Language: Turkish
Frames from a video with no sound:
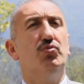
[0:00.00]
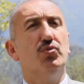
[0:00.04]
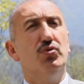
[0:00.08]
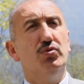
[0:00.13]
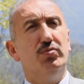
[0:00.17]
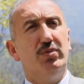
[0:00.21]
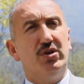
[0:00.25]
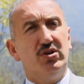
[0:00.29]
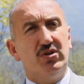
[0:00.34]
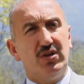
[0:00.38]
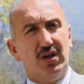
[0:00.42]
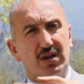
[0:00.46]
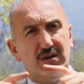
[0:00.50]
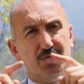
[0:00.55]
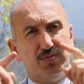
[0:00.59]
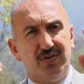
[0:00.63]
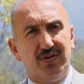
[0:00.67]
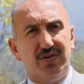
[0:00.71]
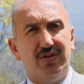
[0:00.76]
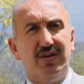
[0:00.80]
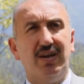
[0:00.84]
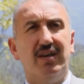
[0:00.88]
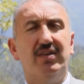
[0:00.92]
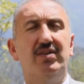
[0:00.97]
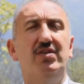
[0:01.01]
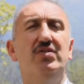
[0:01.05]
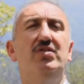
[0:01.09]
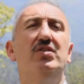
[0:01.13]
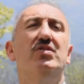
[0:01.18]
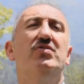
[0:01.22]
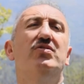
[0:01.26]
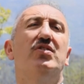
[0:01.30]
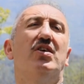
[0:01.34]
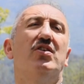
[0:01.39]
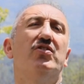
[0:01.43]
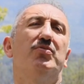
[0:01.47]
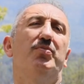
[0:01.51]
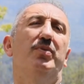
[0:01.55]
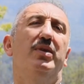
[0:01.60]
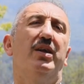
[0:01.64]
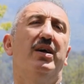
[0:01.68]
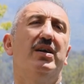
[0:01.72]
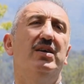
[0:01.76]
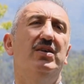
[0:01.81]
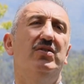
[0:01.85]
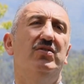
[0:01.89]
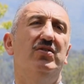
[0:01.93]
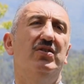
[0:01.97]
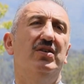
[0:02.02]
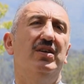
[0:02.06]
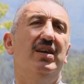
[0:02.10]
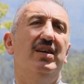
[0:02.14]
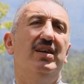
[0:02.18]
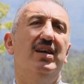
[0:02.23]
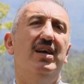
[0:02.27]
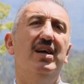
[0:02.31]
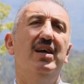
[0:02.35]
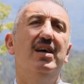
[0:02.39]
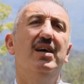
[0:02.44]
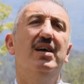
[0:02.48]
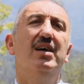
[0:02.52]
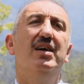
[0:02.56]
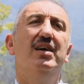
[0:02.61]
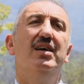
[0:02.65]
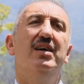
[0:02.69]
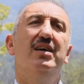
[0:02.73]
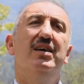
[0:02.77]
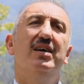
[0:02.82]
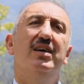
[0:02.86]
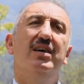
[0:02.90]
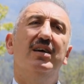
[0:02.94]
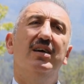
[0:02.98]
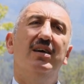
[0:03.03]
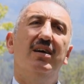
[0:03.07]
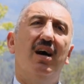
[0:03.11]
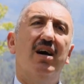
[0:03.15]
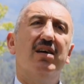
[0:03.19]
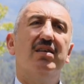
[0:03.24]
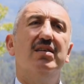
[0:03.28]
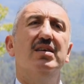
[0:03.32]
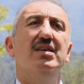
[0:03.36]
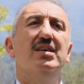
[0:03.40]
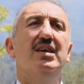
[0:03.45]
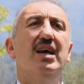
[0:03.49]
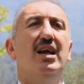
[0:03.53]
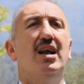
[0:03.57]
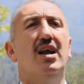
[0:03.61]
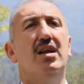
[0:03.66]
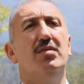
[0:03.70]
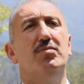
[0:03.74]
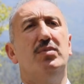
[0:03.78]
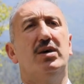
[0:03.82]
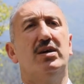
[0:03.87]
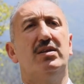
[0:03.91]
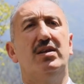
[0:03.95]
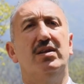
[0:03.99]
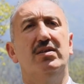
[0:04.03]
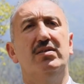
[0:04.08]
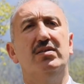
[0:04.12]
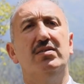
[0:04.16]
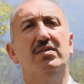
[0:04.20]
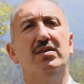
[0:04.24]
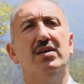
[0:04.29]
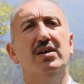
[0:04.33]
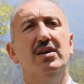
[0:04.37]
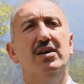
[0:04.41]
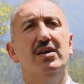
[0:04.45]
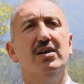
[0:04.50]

Cumhurbaşkanımızın stratejik çalışmaları içinde de artık yer almaktadır.